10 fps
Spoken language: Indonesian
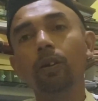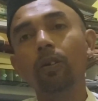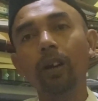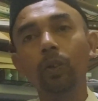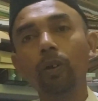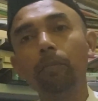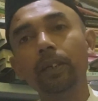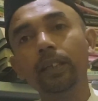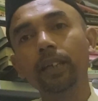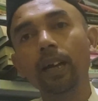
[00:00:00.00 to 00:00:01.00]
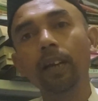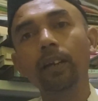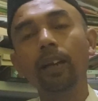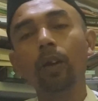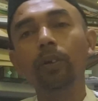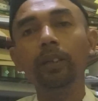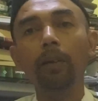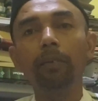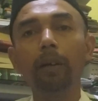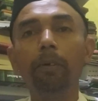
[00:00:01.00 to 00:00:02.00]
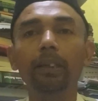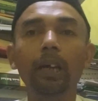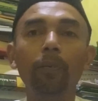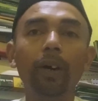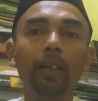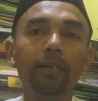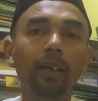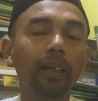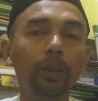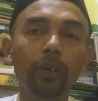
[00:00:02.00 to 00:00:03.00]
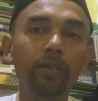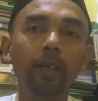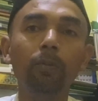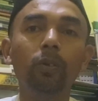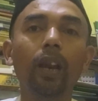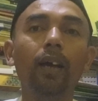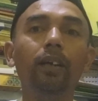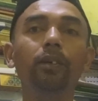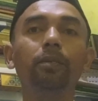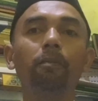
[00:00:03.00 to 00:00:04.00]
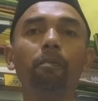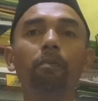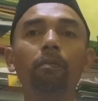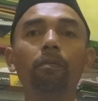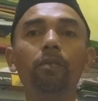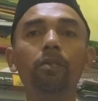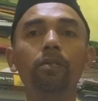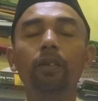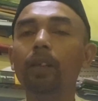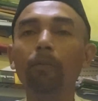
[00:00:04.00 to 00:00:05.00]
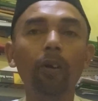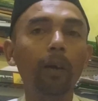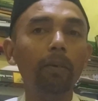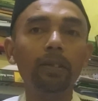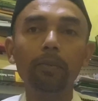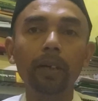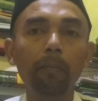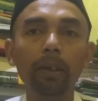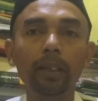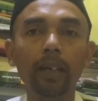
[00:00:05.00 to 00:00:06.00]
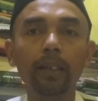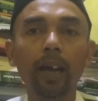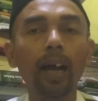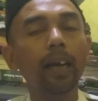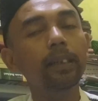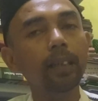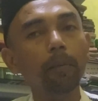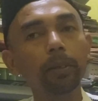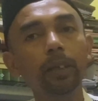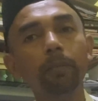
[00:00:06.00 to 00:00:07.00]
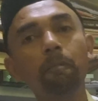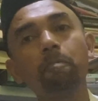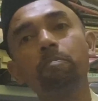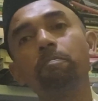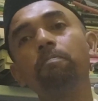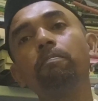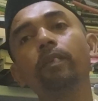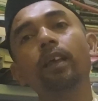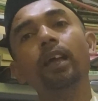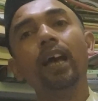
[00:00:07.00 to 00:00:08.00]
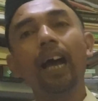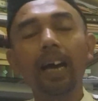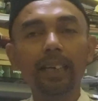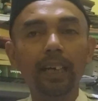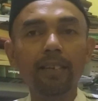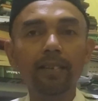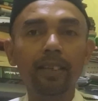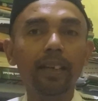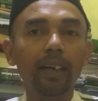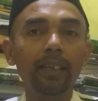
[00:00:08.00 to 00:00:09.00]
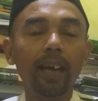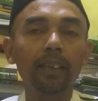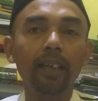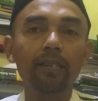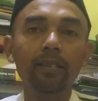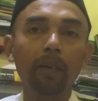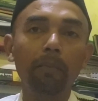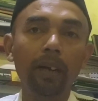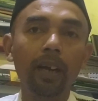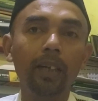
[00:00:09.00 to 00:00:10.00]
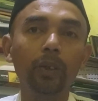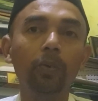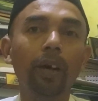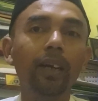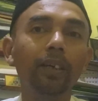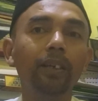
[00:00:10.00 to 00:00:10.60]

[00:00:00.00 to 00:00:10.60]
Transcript: orang tua meninggal lalu kita mendapatkan warisan itu rizki mutlak setiap orang pasti mendapatkannya akan tetapi ada rezeki yang di atas yang bergelantungan.